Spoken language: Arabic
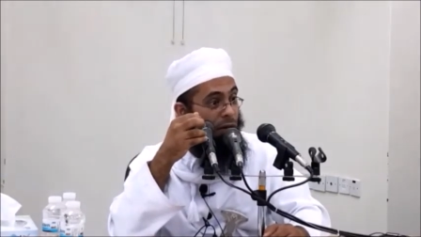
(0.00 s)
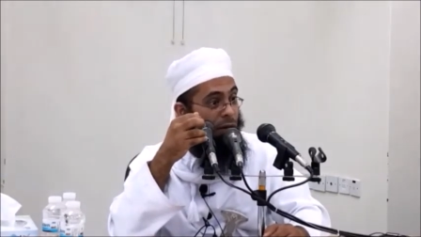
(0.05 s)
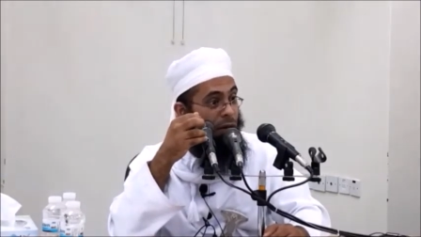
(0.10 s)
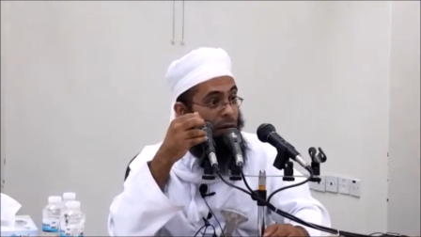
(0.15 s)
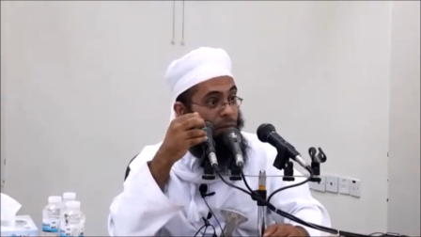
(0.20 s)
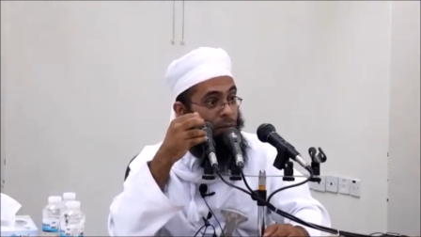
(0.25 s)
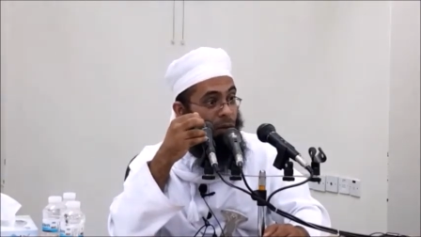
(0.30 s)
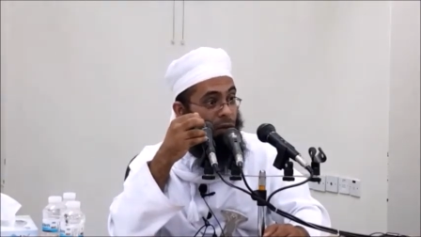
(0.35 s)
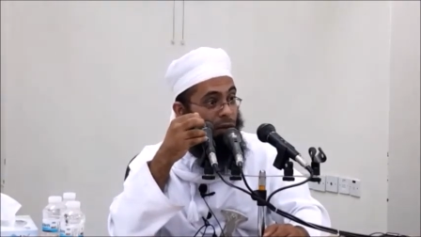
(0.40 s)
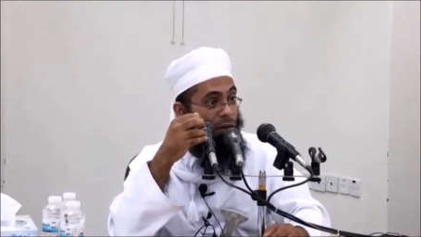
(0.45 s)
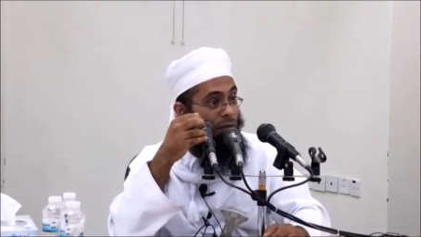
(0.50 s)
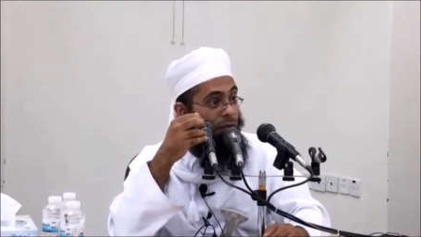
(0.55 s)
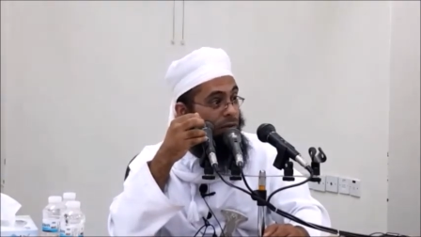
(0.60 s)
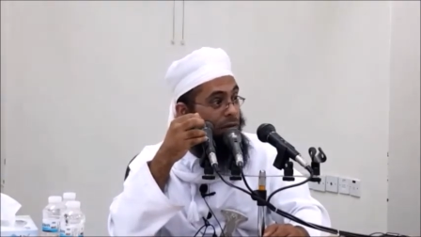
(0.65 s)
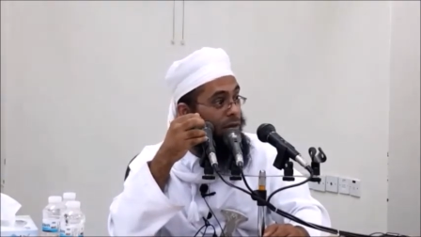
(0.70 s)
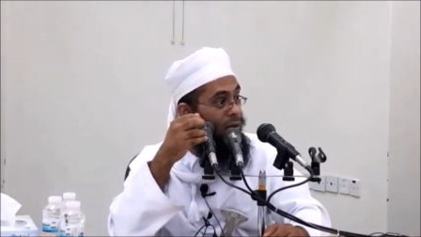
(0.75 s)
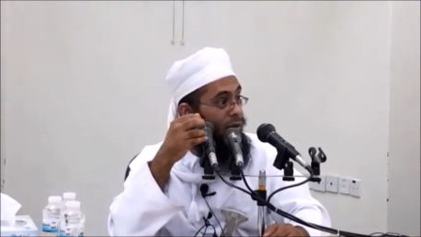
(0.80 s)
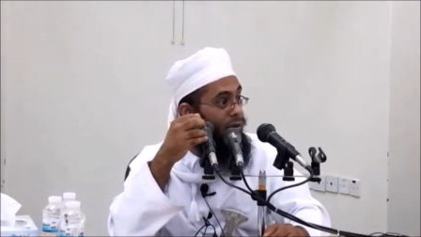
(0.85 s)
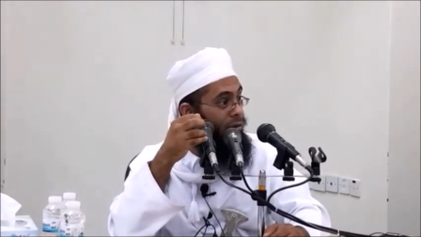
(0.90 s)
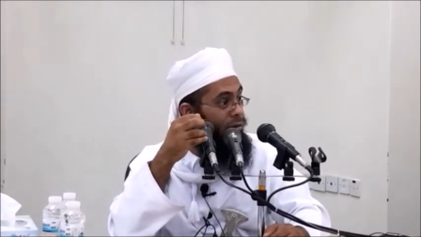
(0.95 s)
خبرنا في
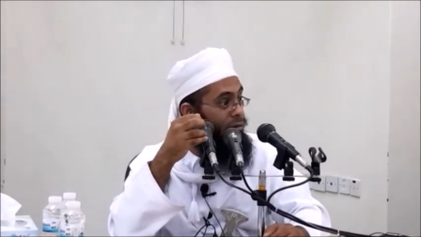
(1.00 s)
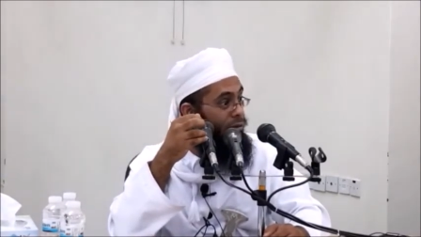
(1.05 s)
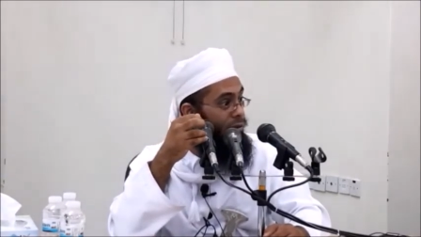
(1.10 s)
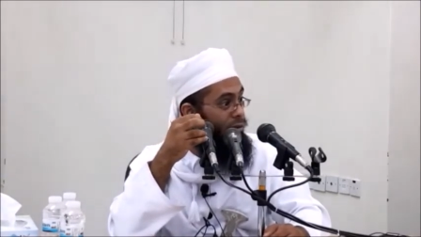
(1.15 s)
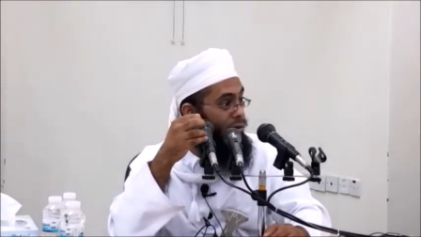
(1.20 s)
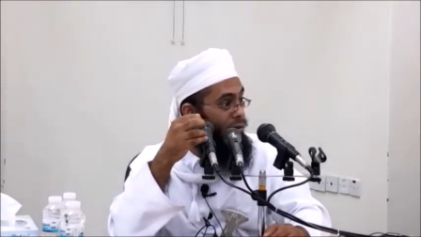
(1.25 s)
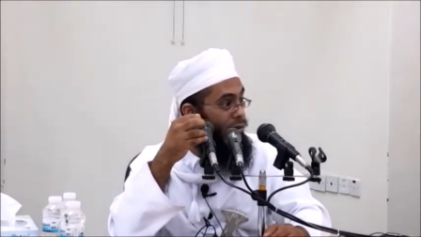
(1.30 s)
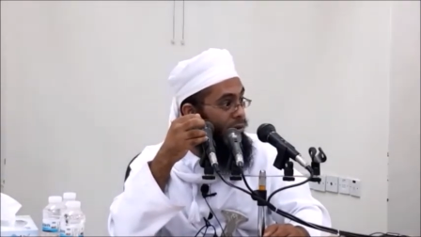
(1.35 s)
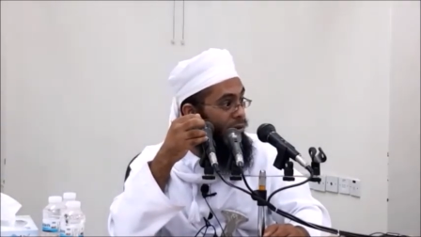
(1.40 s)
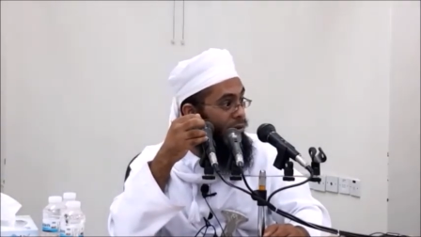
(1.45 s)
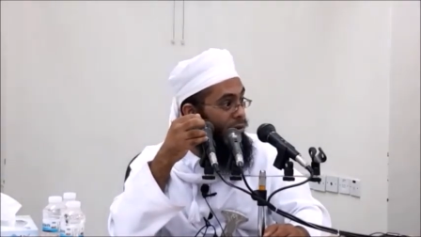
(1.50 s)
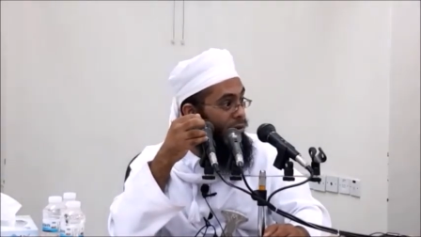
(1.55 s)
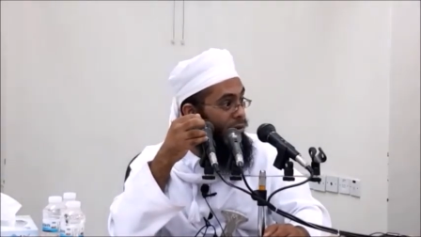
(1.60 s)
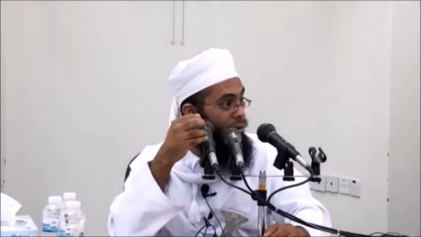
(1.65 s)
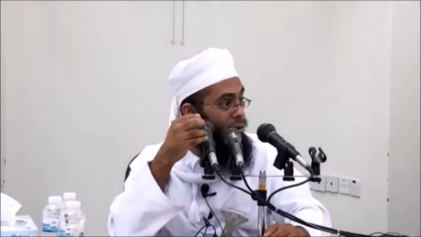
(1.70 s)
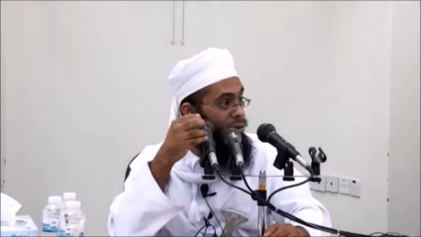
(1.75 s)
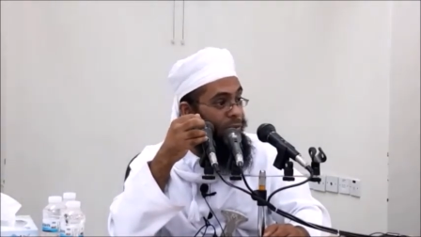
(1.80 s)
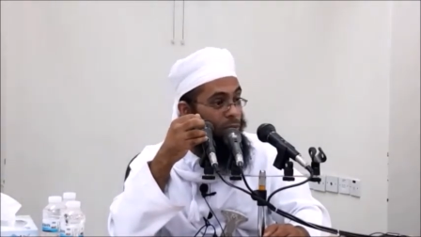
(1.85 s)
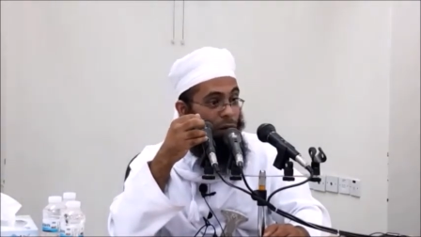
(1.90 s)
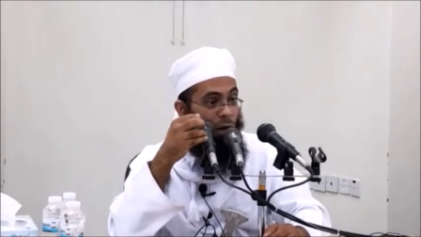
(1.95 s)
الدرس
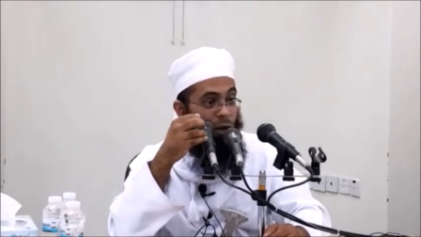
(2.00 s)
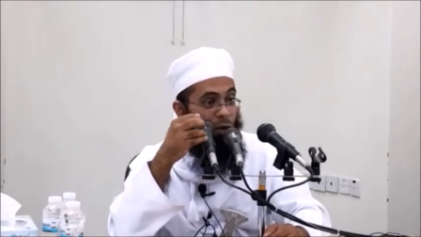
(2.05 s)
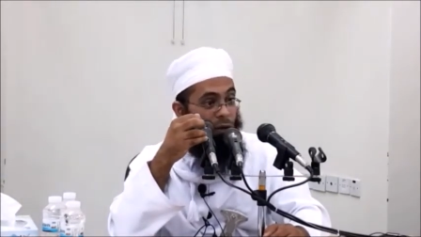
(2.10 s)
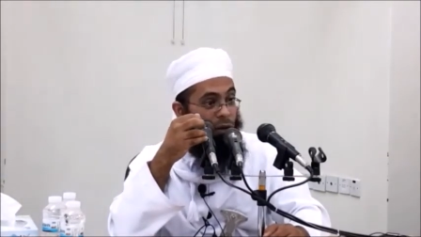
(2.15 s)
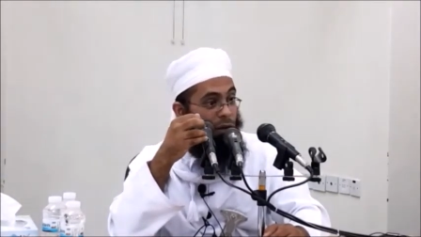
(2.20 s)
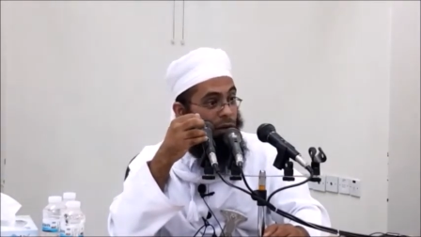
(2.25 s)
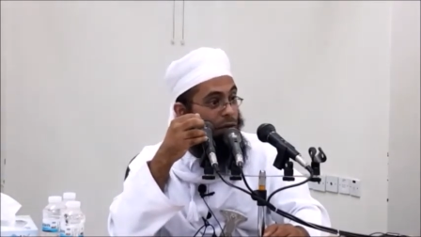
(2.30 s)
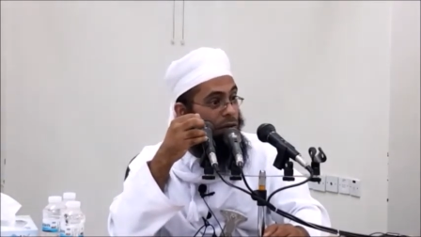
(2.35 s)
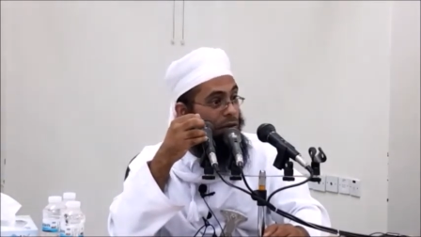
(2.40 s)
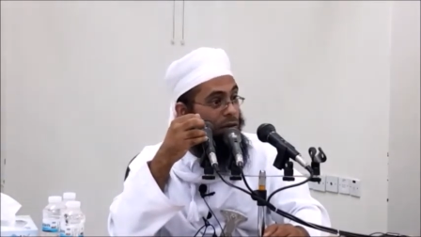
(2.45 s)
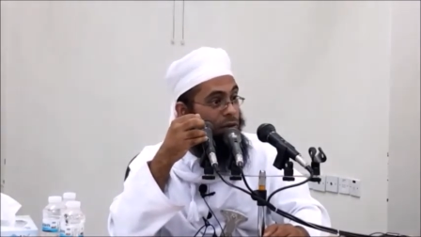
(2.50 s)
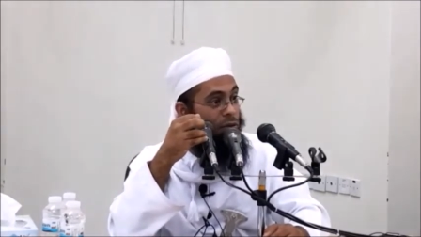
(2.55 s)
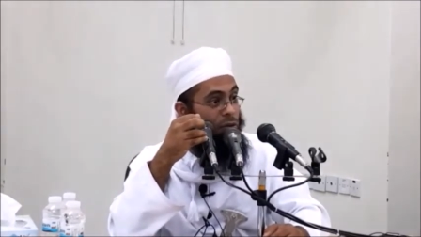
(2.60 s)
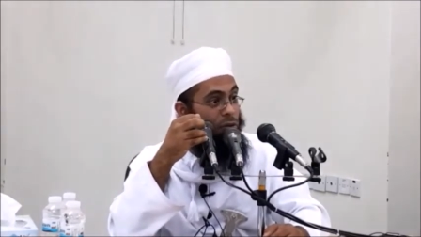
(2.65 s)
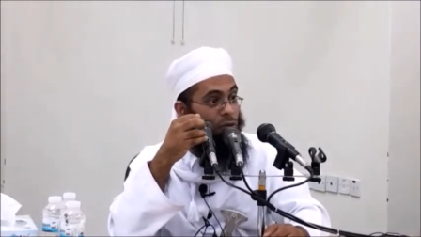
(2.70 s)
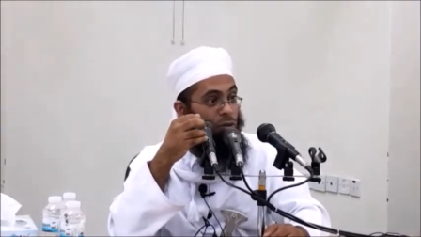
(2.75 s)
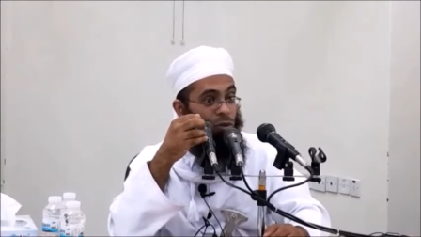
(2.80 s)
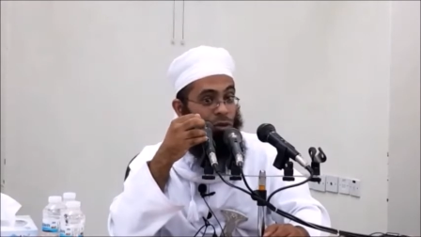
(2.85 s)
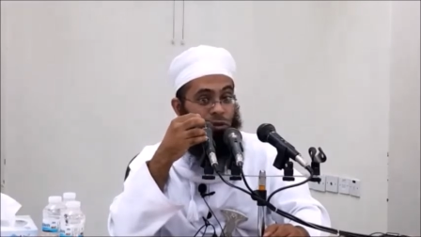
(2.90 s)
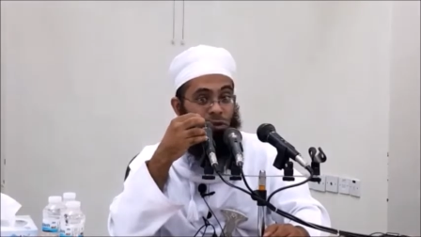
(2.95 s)
والمحاضرة أن
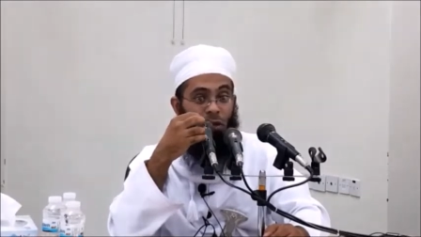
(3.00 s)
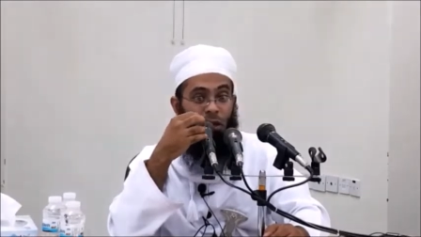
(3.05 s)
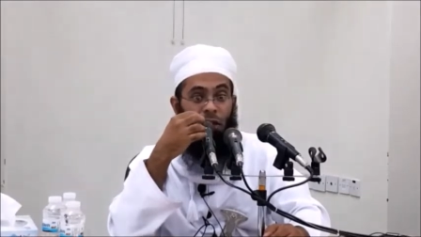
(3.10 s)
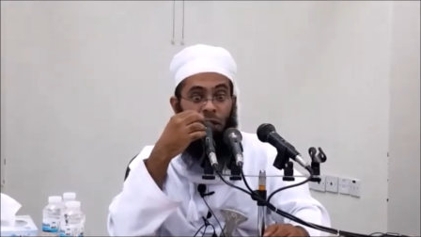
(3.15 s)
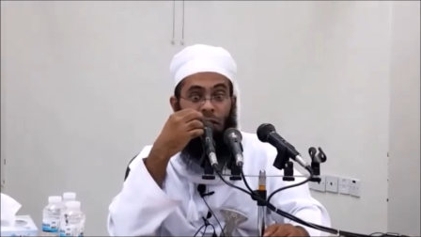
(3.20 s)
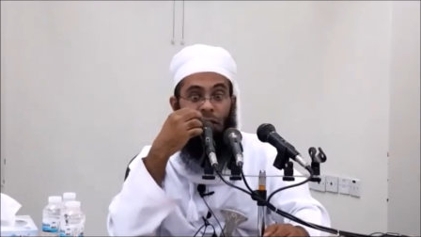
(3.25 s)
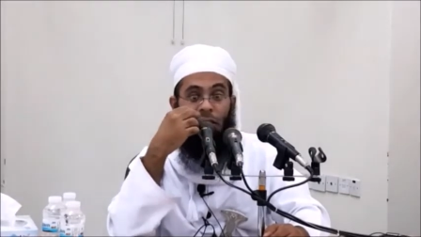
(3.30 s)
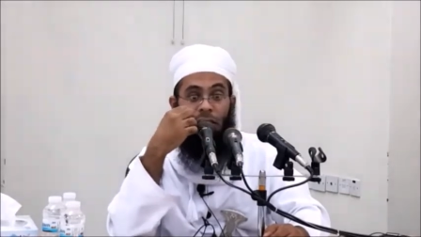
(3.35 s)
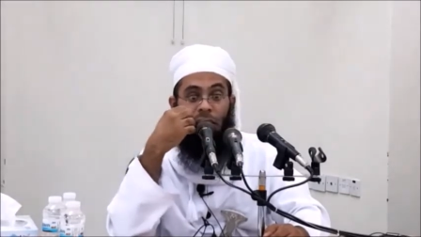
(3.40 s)
سوي إحصاء